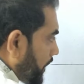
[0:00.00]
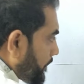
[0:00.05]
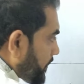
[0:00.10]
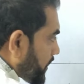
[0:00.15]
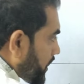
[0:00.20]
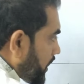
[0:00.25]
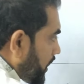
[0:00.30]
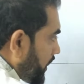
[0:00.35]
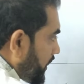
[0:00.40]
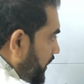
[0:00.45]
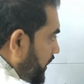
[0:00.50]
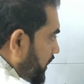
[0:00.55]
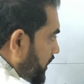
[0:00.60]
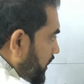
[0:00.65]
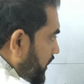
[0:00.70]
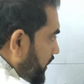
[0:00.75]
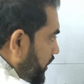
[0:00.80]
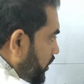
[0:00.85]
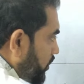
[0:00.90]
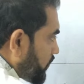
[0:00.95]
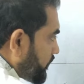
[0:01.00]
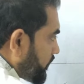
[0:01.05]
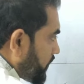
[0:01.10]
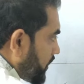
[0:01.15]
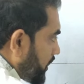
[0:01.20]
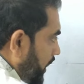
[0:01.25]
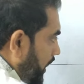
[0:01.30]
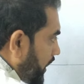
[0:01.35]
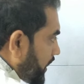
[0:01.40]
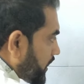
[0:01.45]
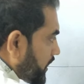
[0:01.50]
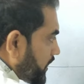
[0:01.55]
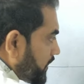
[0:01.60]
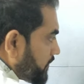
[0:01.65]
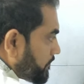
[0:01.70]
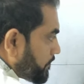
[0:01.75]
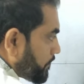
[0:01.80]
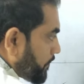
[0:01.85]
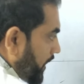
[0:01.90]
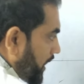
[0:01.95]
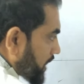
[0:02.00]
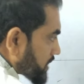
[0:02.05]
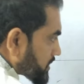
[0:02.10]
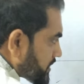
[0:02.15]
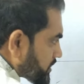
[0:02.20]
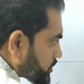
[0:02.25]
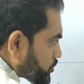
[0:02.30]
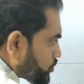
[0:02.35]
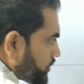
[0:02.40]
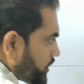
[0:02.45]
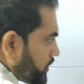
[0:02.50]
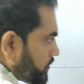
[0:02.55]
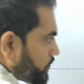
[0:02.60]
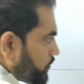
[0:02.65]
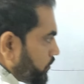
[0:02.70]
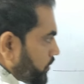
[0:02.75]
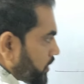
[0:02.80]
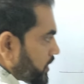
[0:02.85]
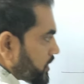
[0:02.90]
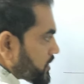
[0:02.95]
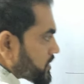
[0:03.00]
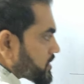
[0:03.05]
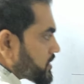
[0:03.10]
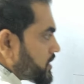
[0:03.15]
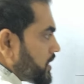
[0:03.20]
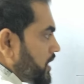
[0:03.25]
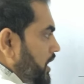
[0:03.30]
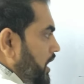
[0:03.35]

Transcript: अपना एक रे ऑफ लाइट इफ पासिस थ्रू द फोकस